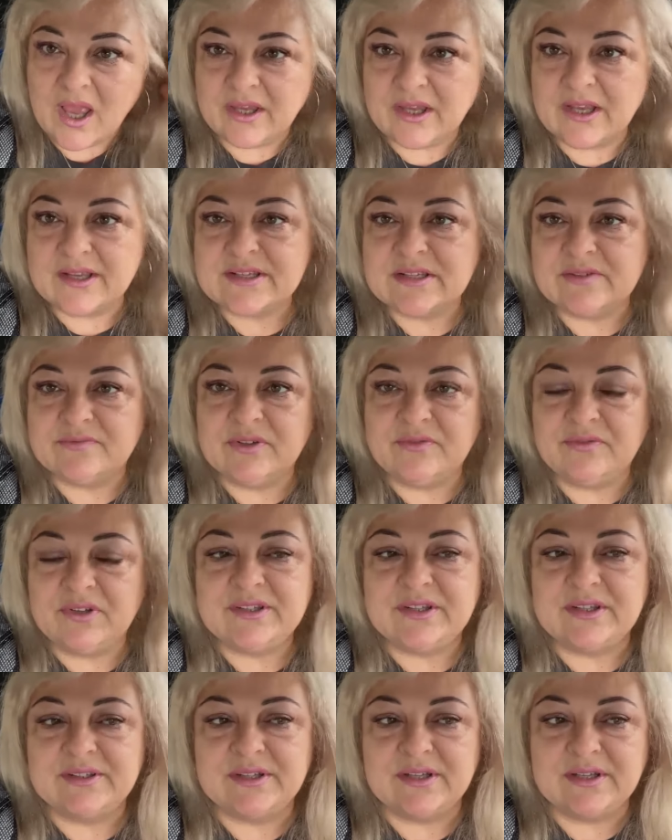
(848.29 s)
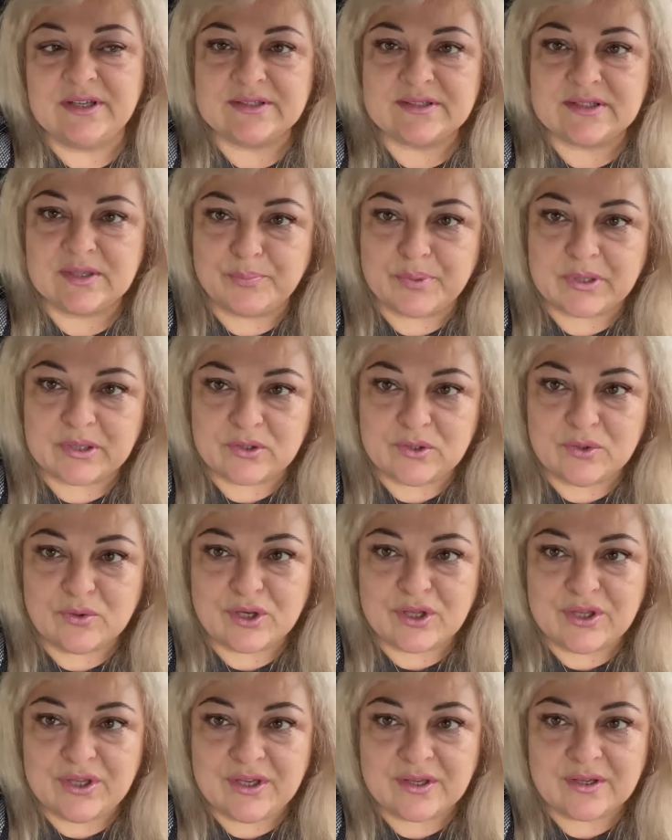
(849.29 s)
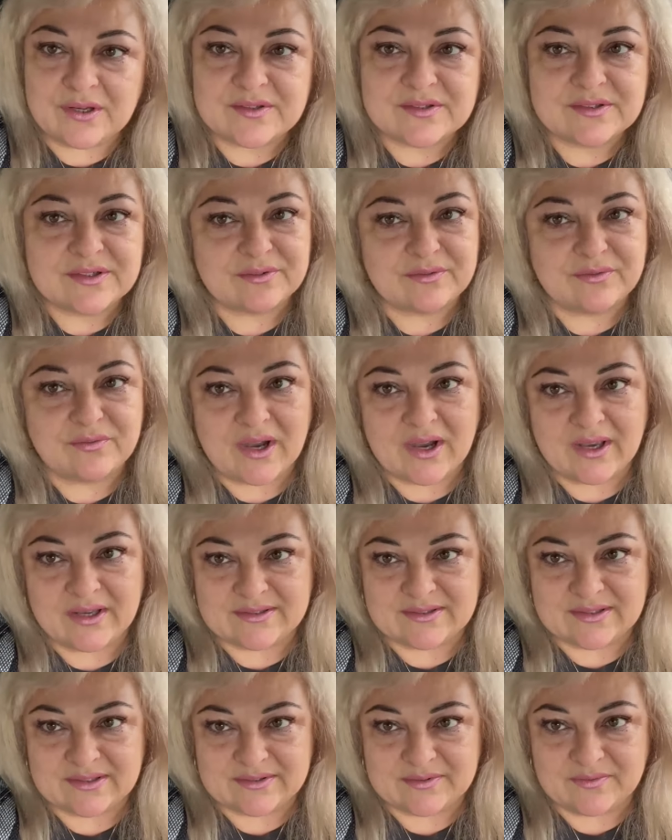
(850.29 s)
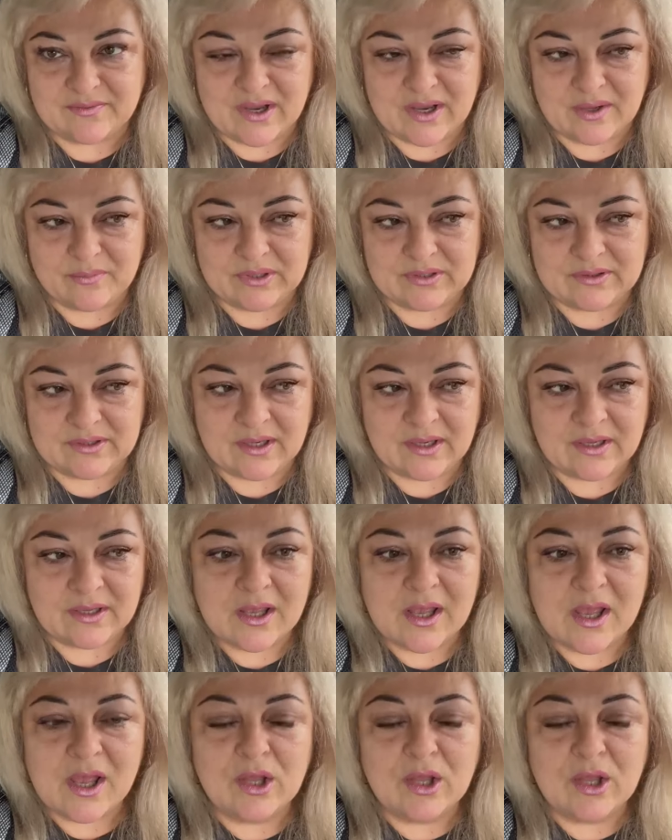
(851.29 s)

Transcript: Если вы видите, если партнер не раскрывается с вами, да,